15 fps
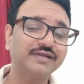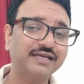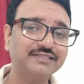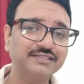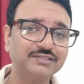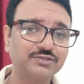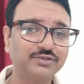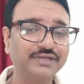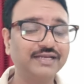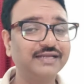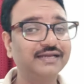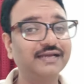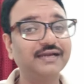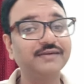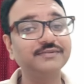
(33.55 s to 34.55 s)
डाइजेस्ट होने
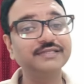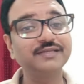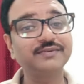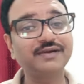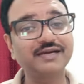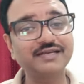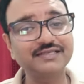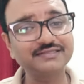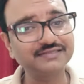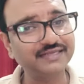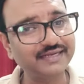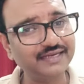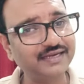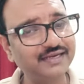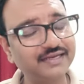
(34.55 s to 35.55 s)
लगेगा मतलब खाना सड़ेगा